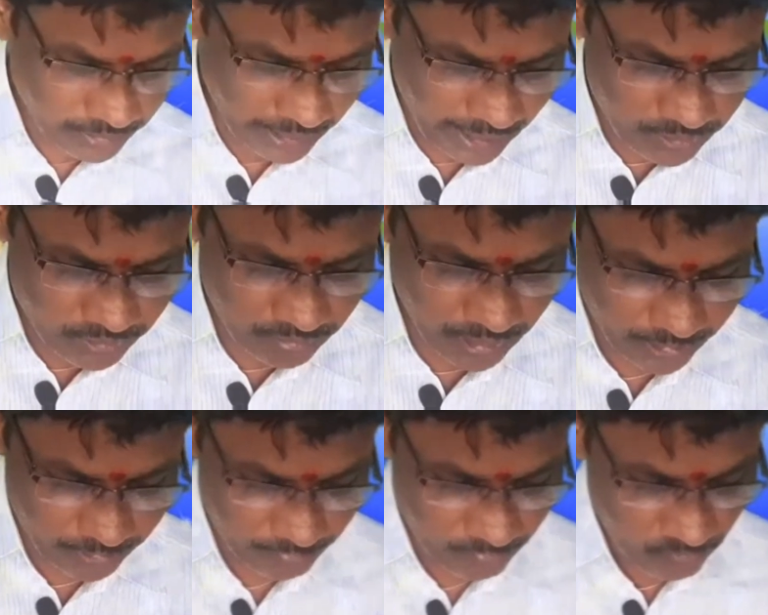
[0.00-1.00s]
తెలుస్తున్నది
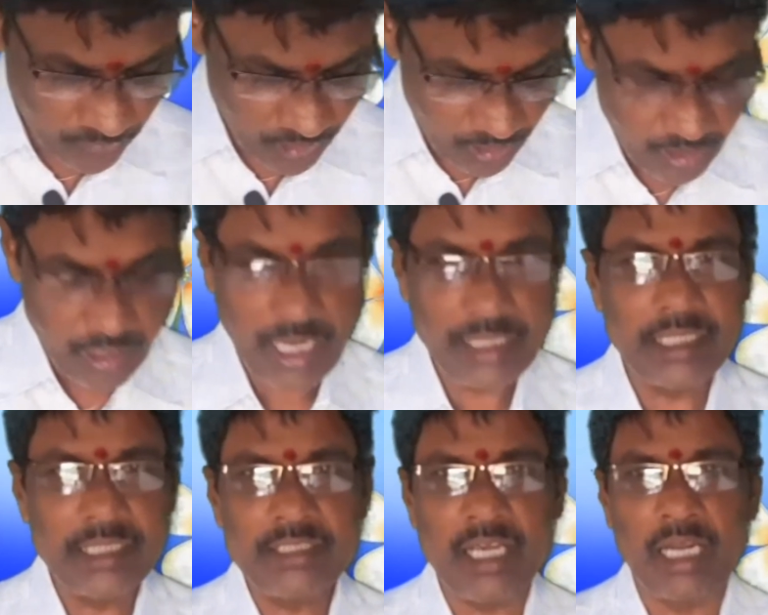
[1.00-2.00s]
అయితే
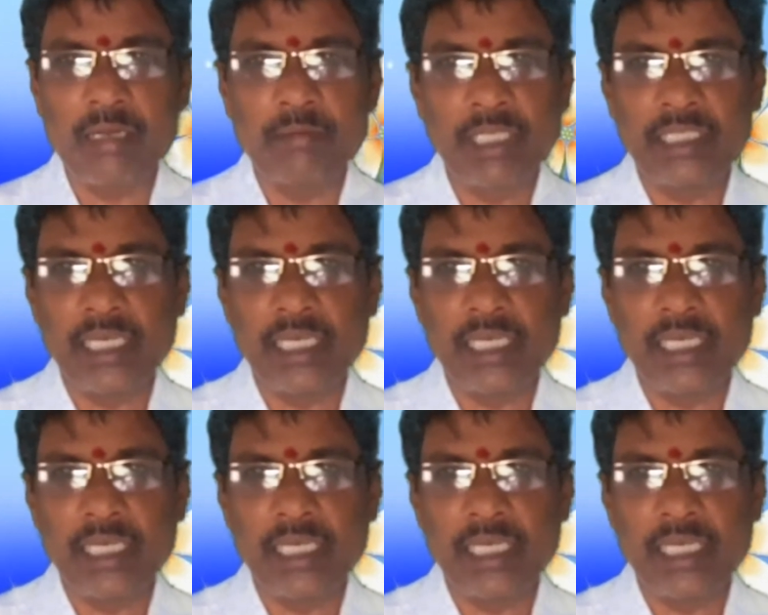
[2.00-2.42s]
చాలామంది